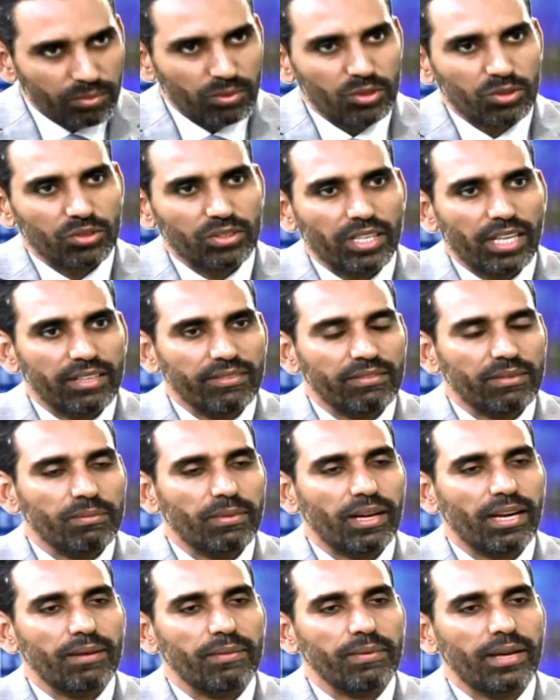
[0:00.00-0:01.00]
موجودان في
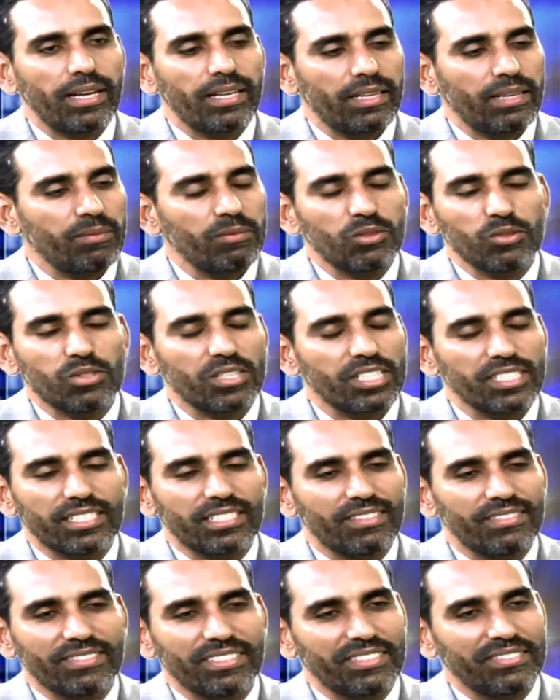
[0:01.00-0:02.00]
البرلمان لم
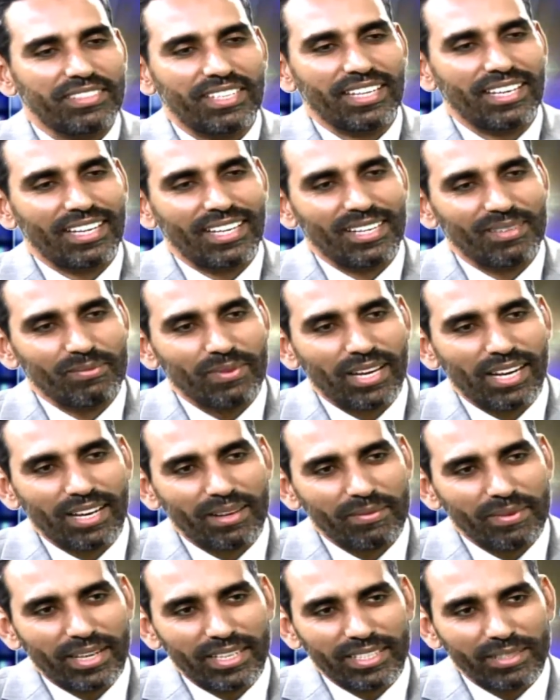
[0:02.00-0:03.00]
نسجل في فريق من
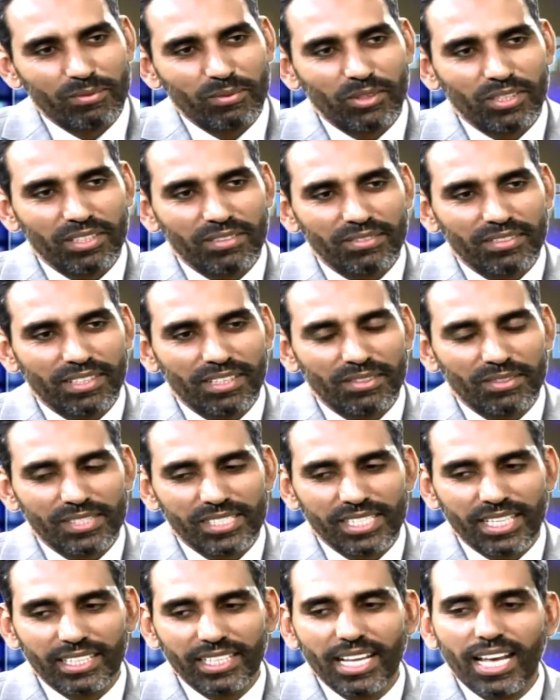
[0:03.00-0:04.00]
برلماني موقفنا
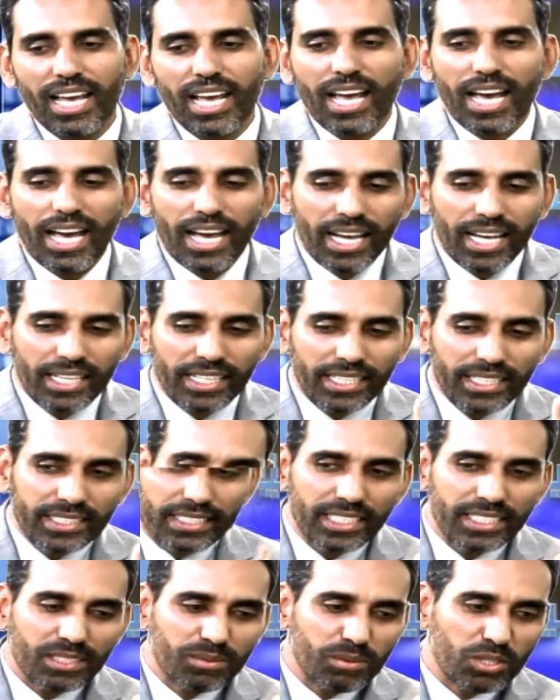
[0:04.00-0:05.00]
الوسط آه،
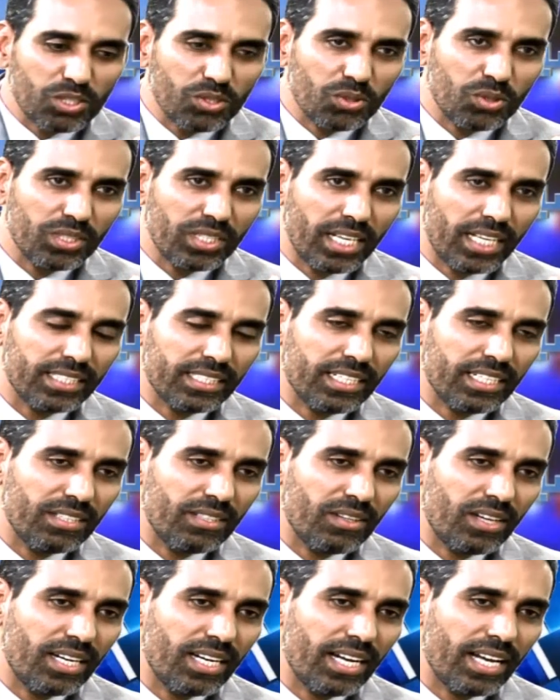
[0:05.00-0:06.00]
نتج مجهوداتنا
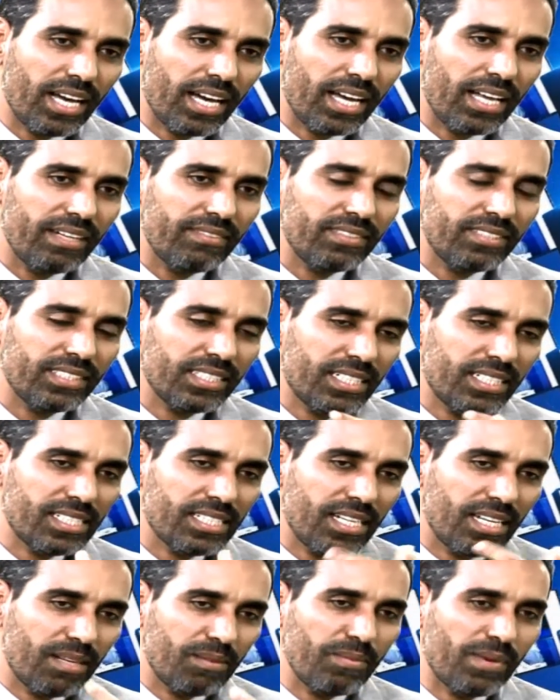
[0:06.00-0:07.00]
انه على الاقل في
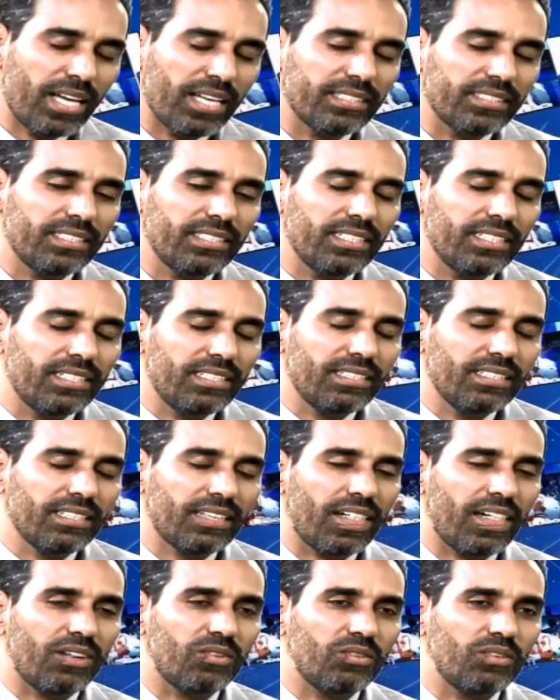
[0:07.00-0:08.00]
الجلسه الماضيه
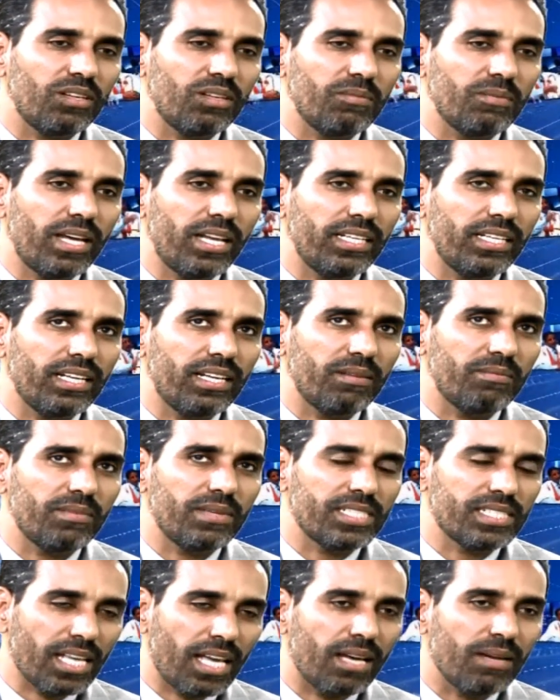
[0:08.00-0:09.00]
لقانون الماليه لما
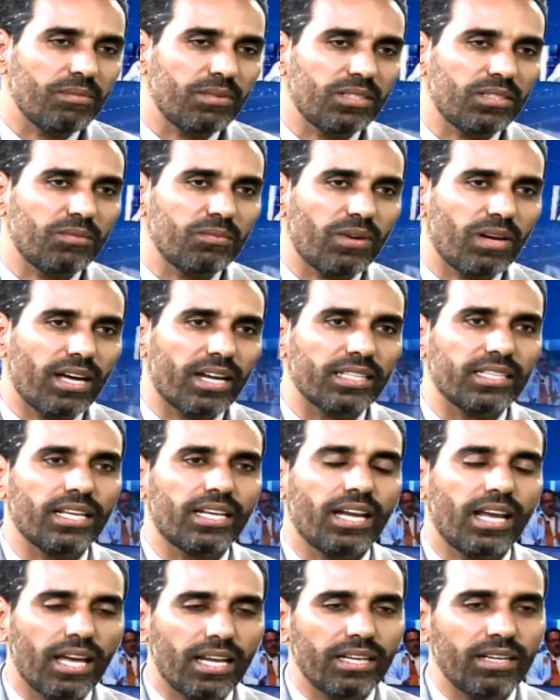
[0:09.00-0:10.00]
انسحبت المعارضه
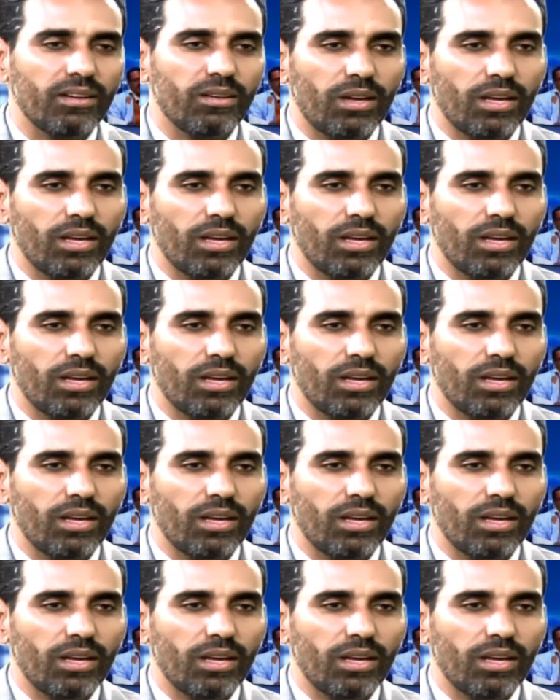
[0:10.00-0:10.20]
نحن